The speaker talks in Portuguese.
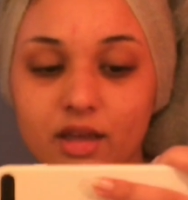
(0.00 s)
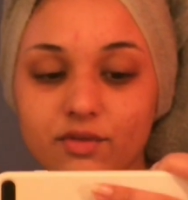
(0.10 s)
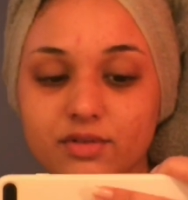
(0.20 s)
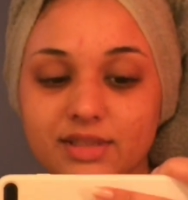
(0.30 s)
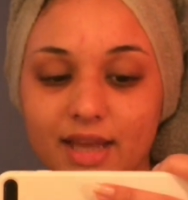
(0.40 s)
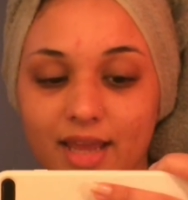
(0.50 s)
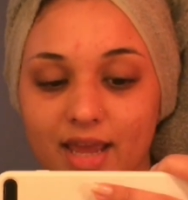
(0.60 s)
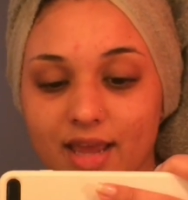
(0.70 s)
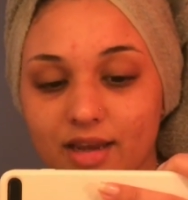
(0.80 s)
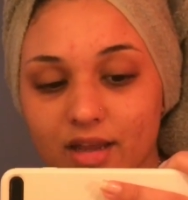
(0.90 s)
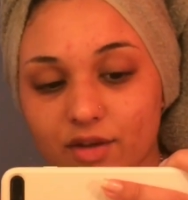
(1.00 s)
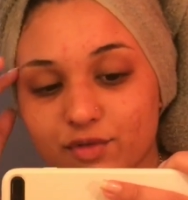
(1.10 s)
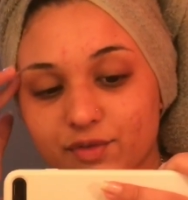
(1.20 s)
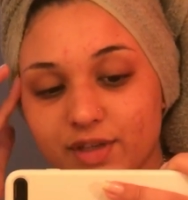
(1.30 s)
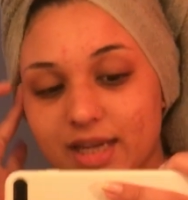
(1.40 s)
Eu vou usar ele, eu
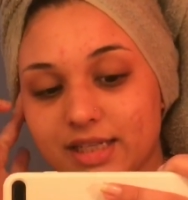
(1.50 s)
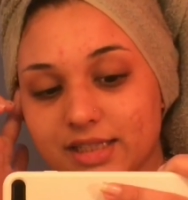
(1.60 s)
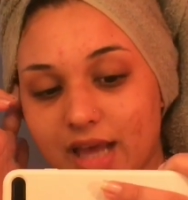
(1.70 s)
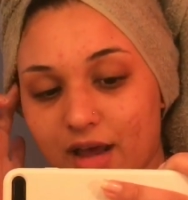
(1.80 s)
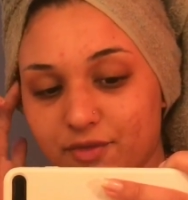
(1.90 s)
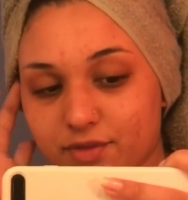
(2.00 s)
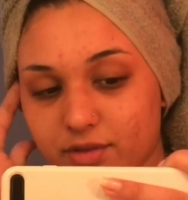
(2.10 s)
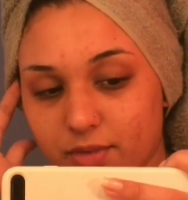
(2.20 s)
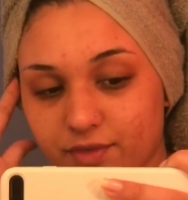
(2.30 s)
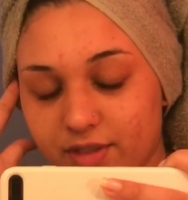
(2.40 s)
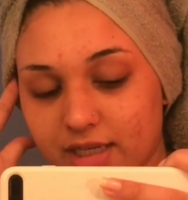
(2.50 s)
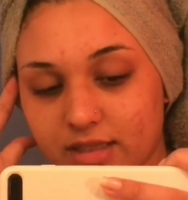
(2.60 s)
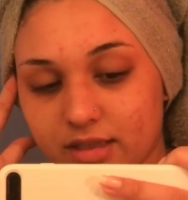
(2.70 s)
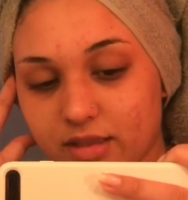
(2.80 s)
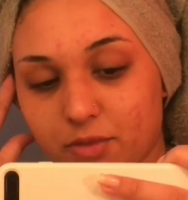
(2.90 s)
vou finalizar, vou fazer uma
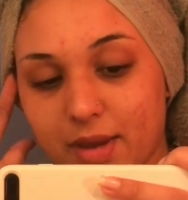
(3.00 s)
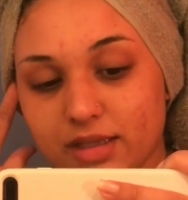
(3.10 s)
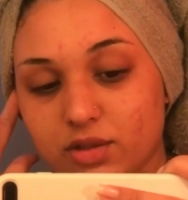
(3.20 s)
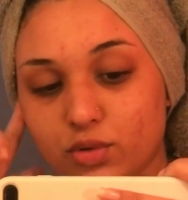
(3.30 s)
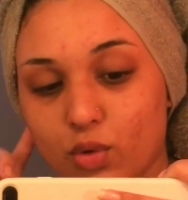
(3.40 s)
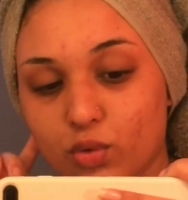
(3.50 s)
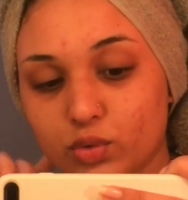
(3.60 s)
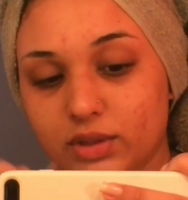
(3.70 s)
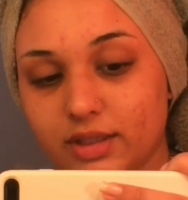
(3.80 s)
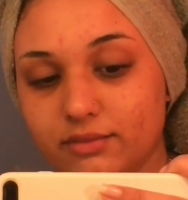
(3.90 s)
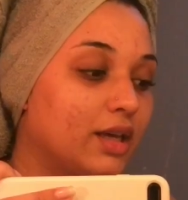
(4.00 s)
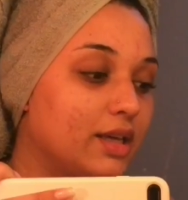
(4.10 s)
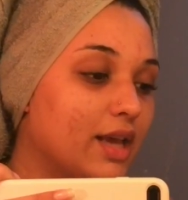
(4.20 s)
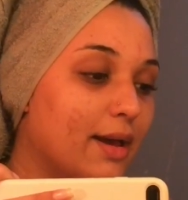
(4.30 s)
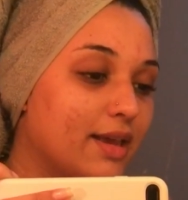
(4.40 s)
finalização mais solta.
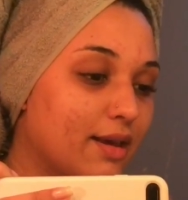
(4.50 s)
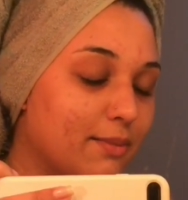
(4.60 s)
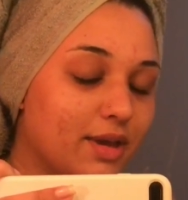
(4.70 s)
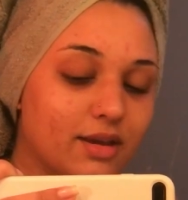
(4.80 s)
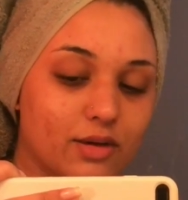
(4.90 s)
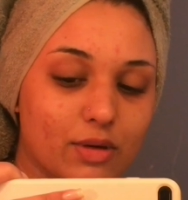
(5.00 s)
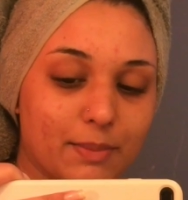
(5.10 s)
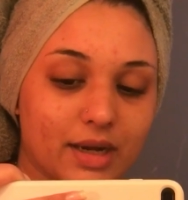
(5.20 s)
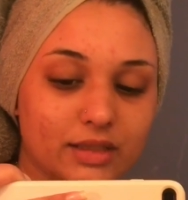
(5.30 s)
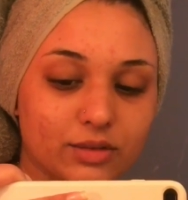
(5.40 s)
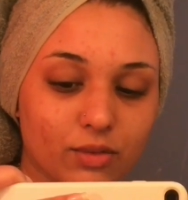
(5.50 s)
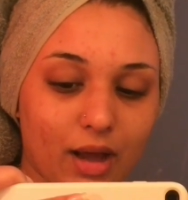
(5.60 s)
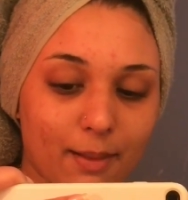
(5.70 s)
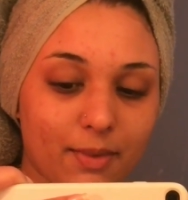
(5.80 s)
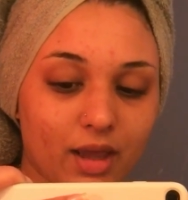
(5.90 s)
E aí amanhã eu apareço com o
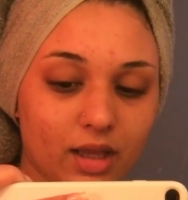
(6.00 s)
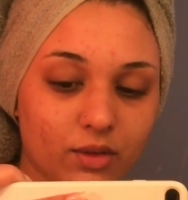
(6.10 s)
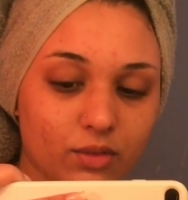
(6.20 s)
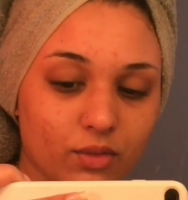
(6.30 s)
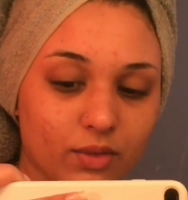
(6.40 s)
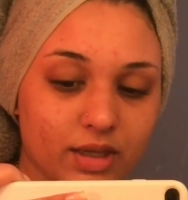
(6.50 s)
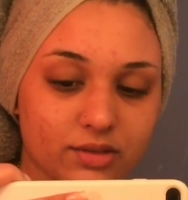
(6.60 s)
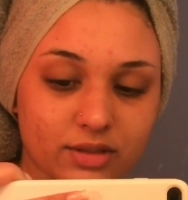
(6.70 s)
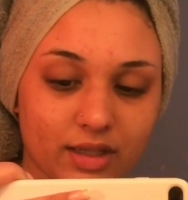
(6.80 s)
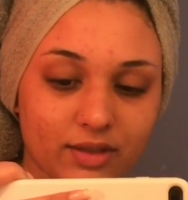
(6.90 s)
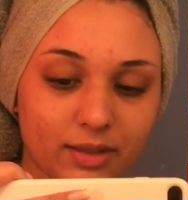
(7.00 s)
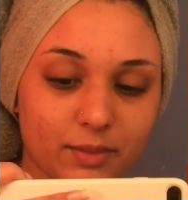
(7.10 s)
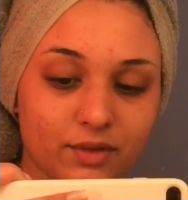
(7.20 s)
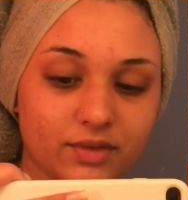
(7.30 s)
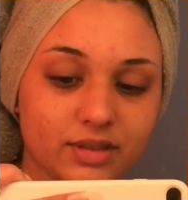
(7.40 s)
cabelo, com o resultado aqui
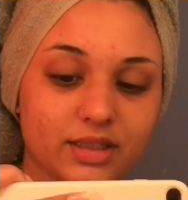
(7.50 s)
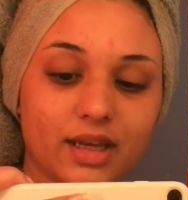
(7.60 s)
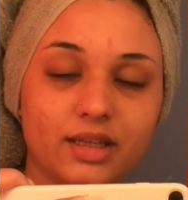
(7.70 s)
pra vocês.